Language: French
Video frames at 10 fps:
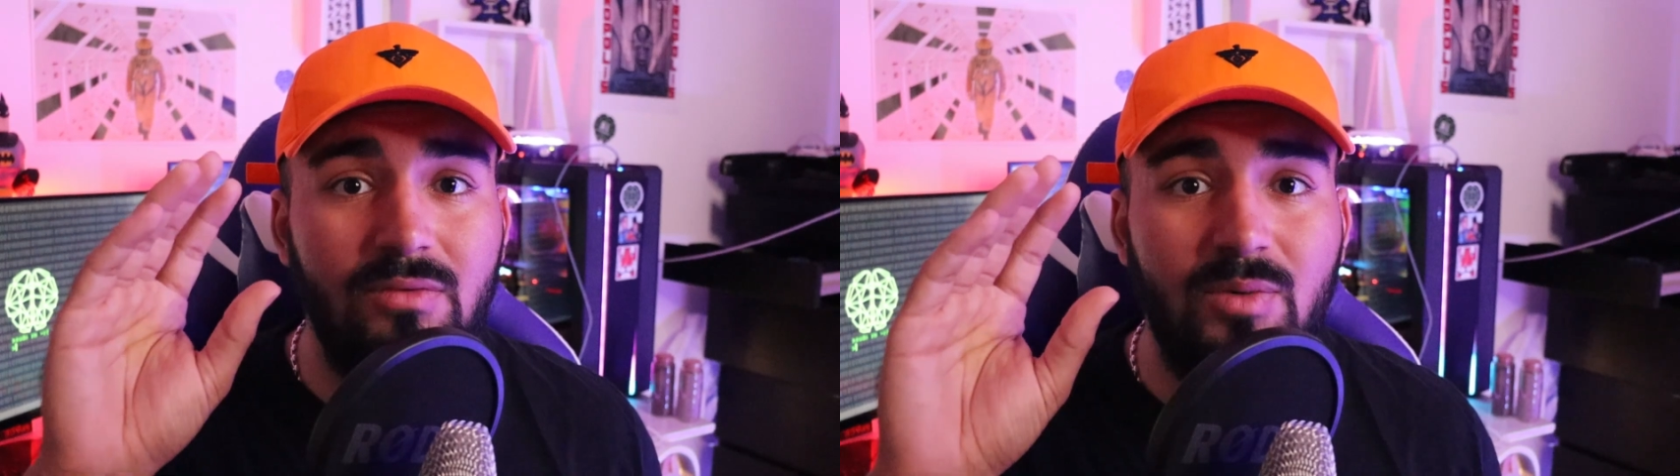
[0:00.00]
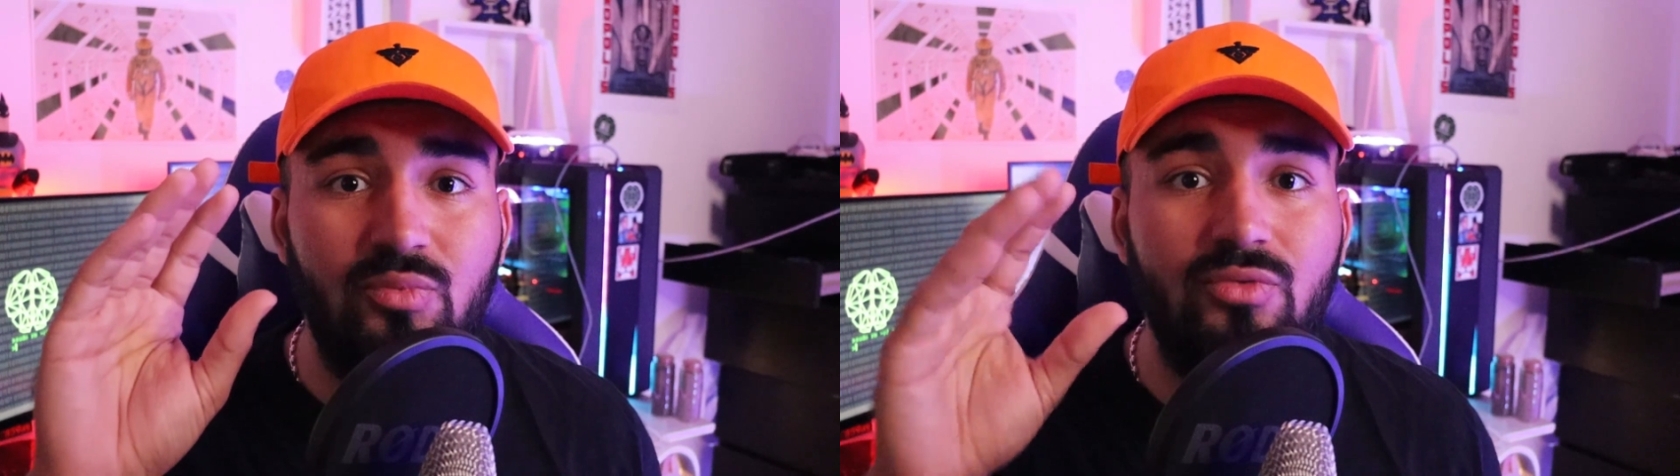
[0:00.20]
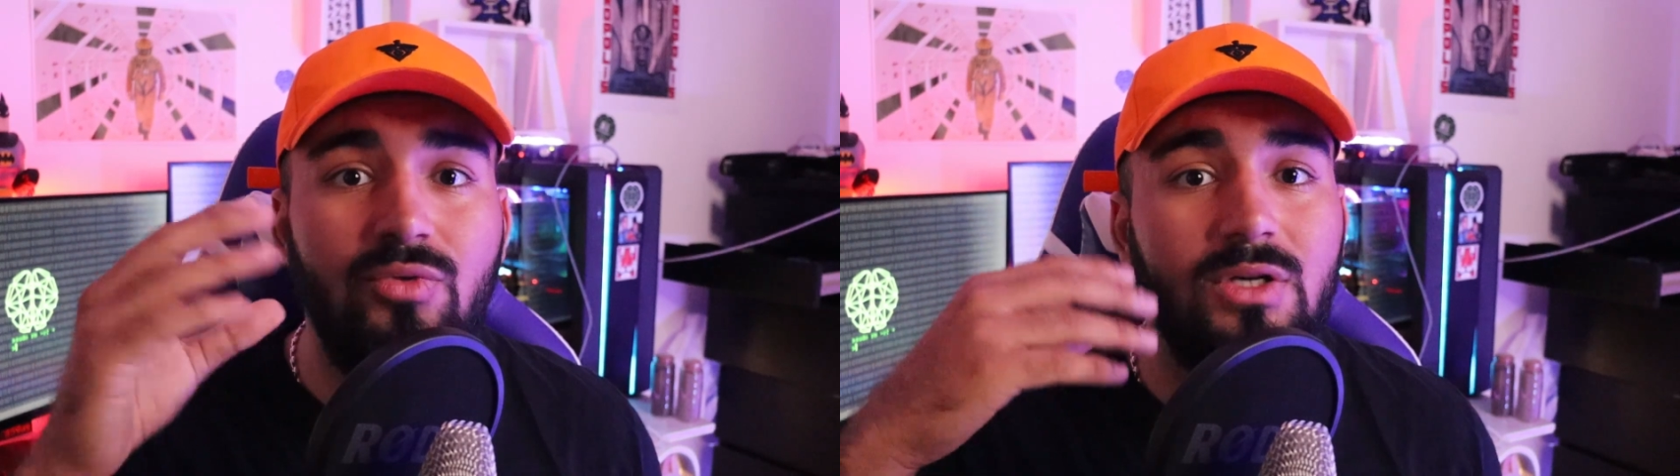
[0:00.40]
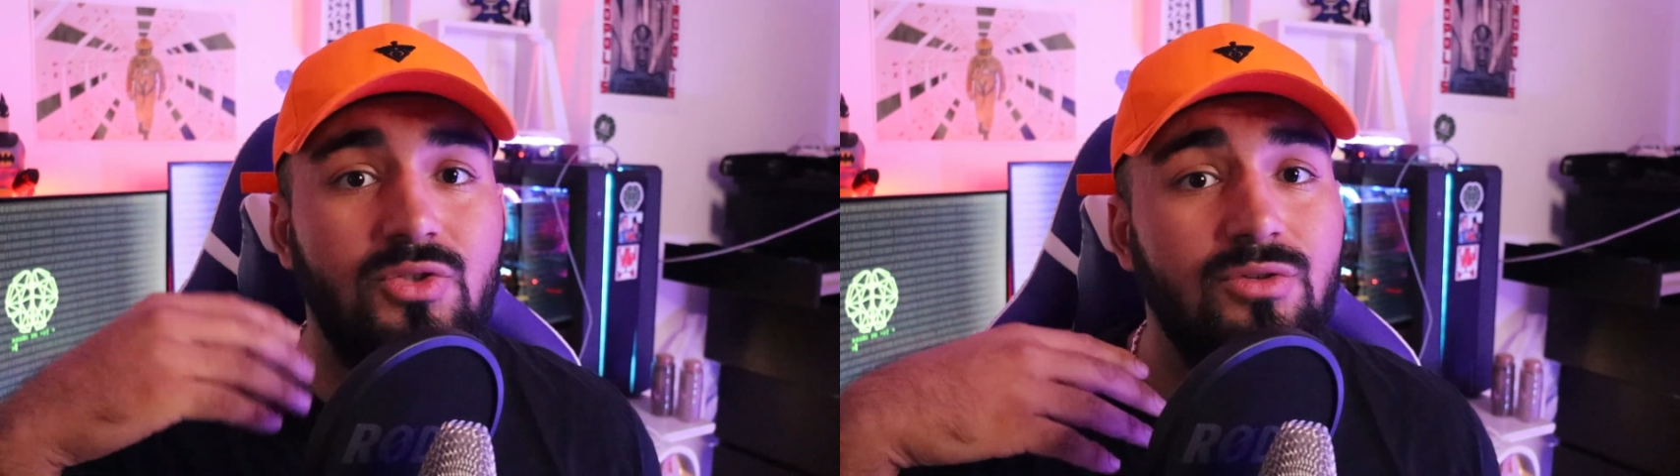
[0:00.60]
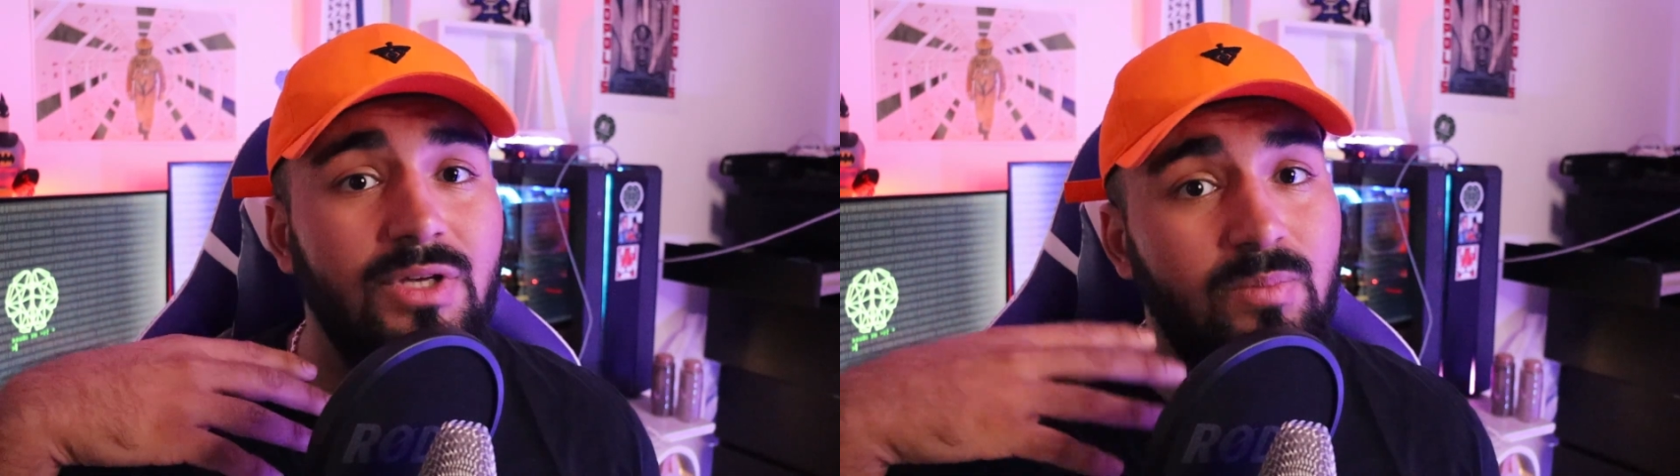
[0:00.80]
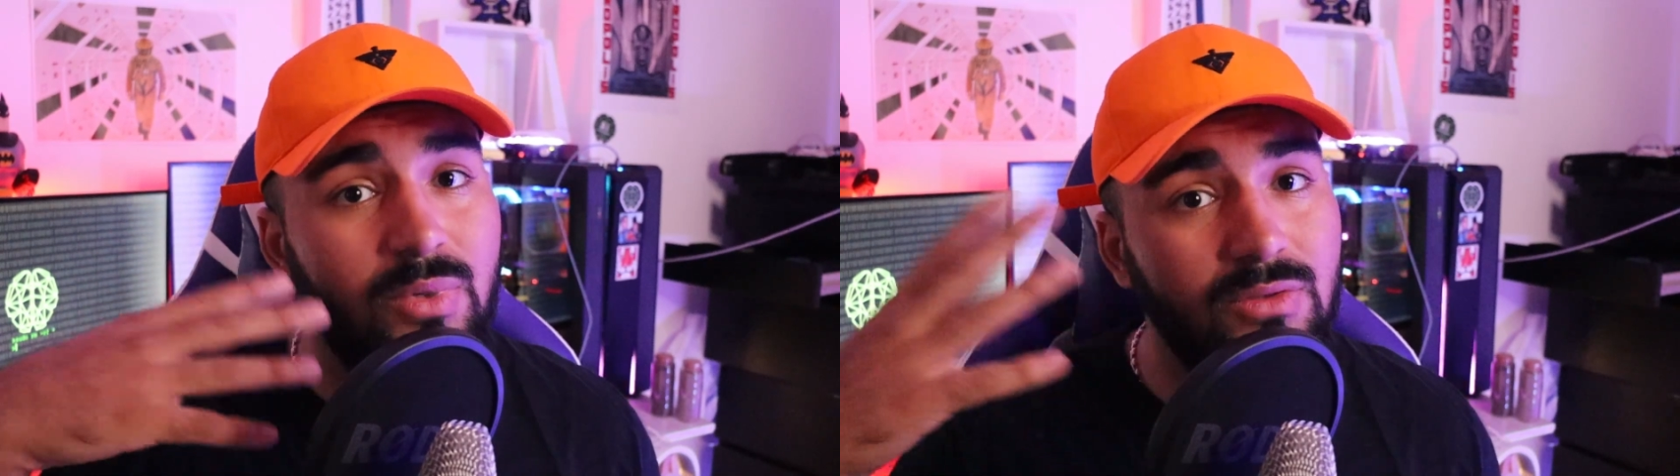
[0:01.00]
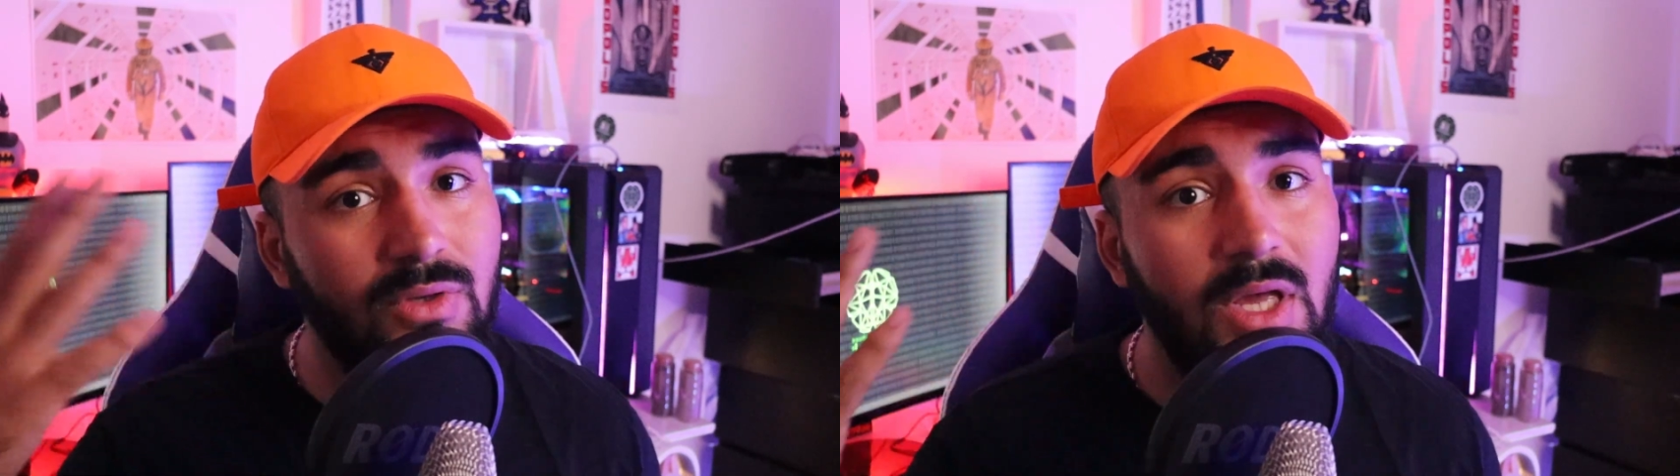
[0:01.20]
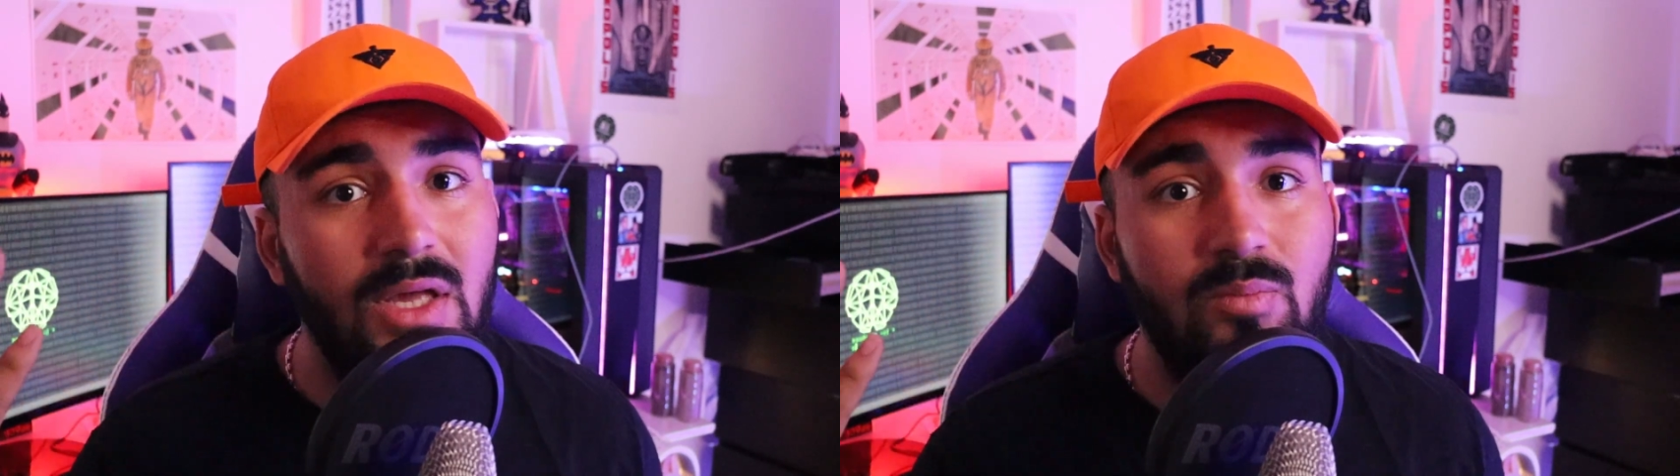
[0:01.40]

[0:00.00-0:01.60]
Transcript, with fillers: va pouvoir se répandre